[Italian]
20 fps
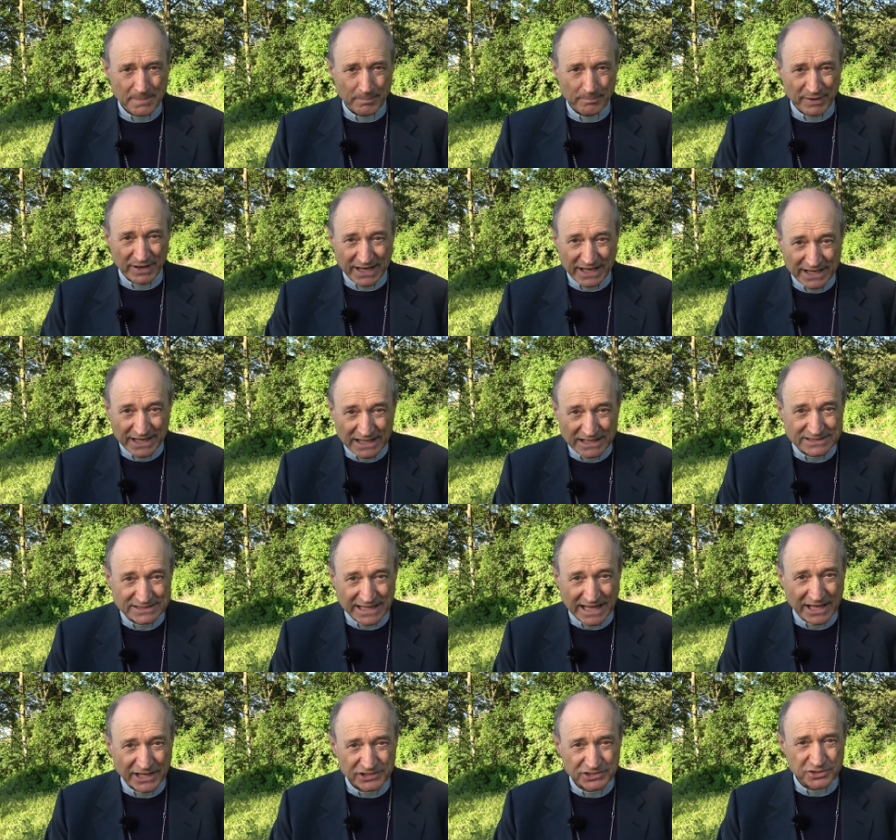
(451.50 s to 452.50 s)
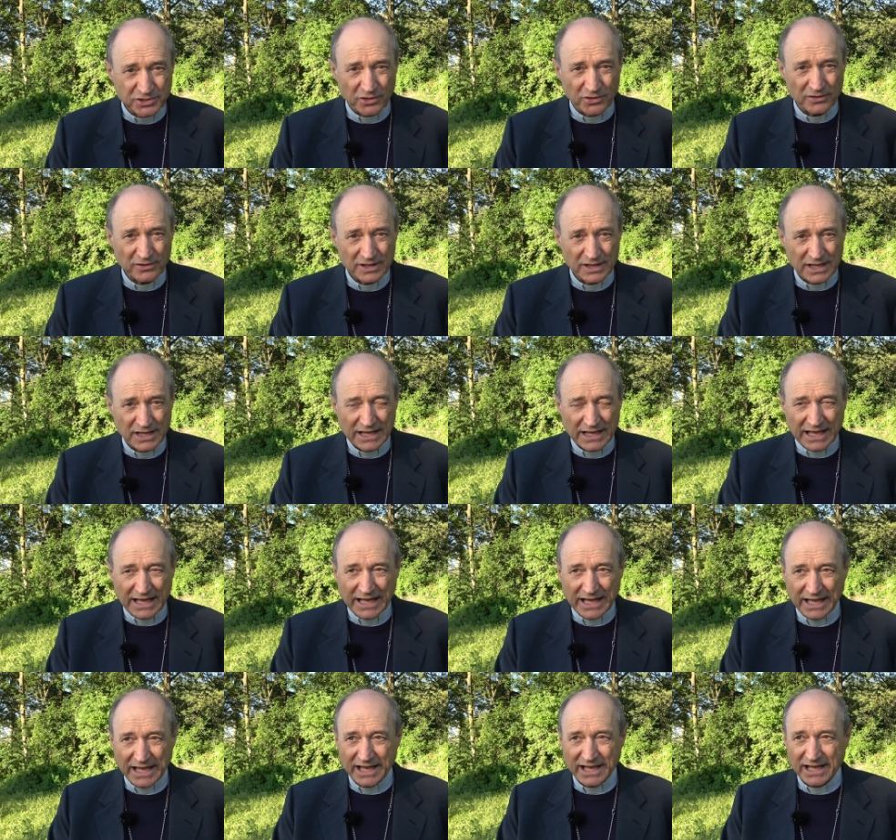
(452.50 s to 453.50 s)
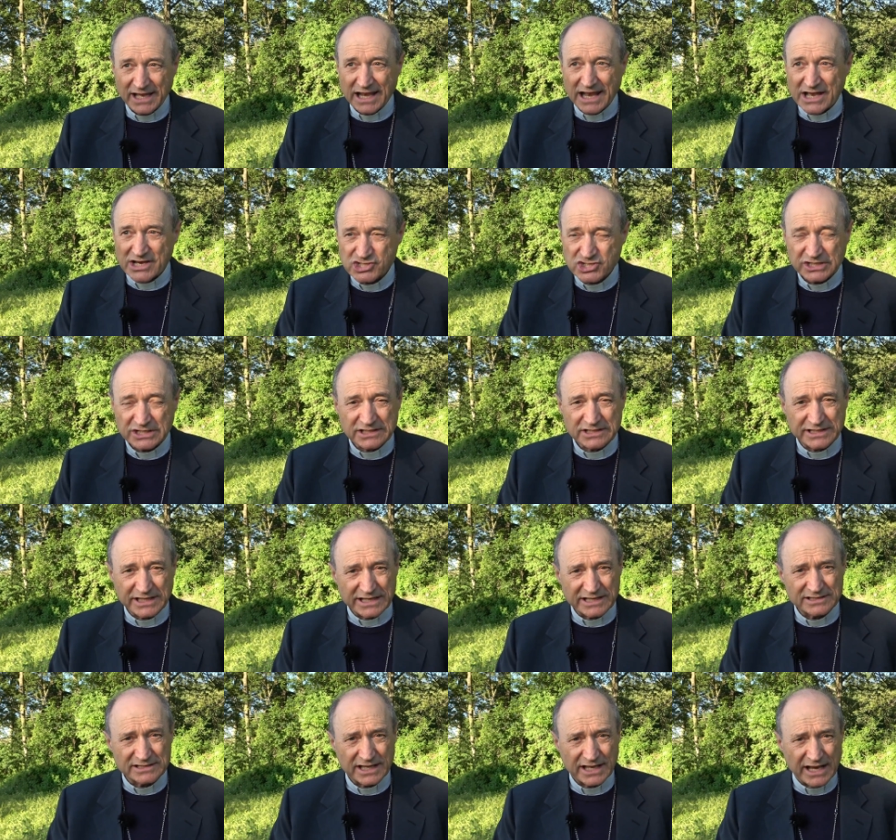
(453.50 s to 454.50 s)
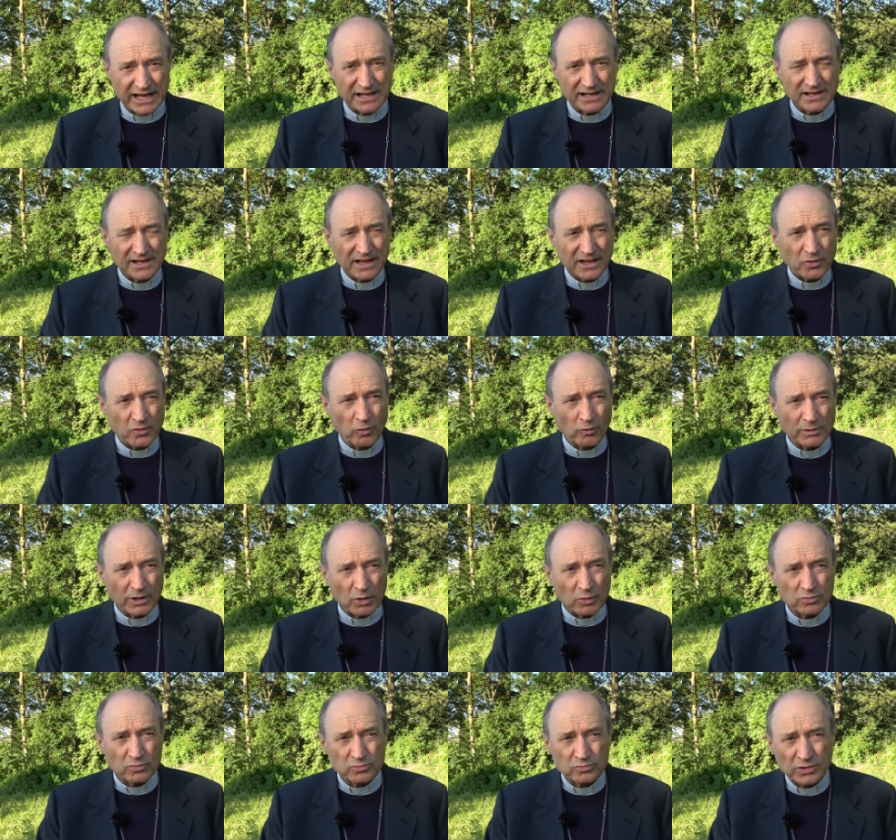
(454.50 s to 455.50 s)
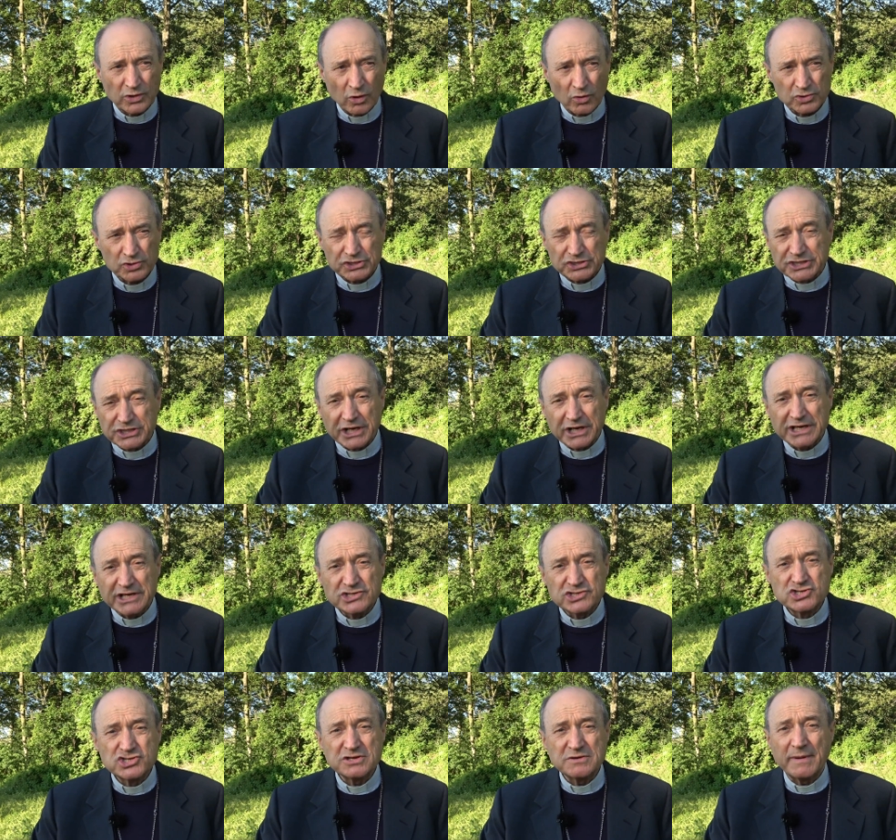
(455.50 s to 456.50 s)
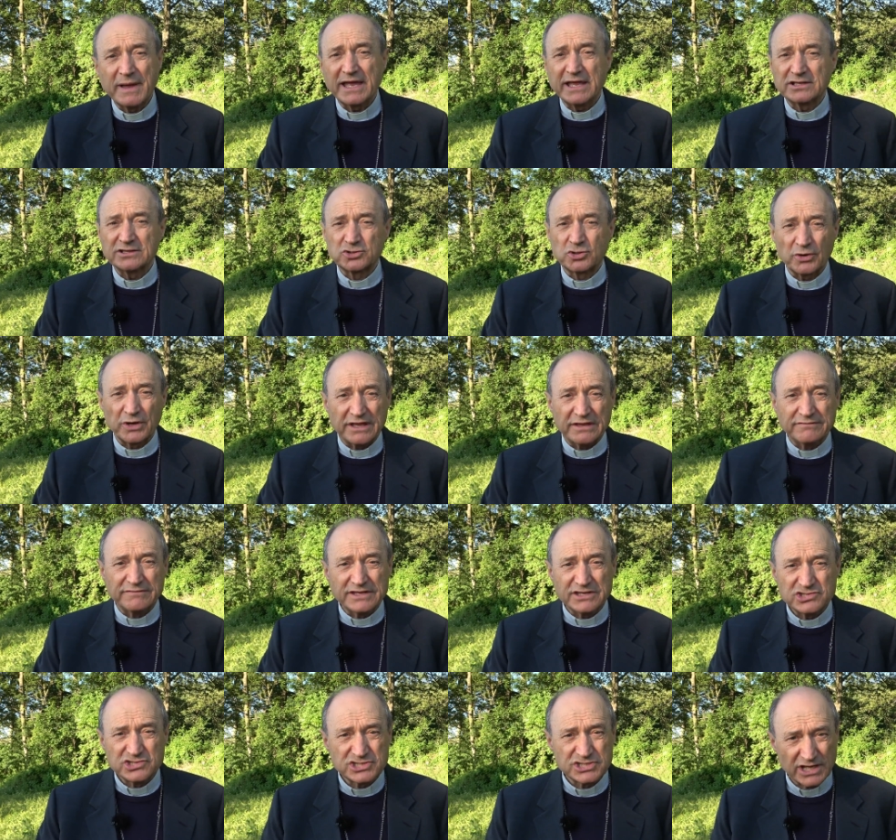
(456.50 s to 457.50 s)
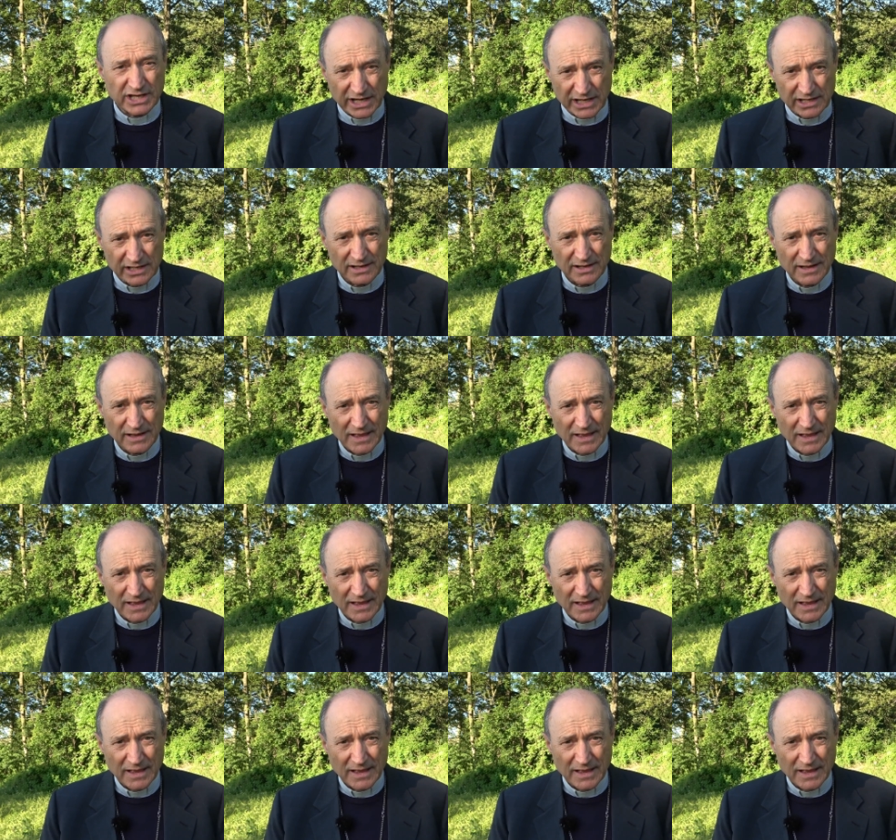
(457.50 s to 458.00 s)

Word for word: perché nel testo eh, lasci intendere come uno stringimento nei visceri,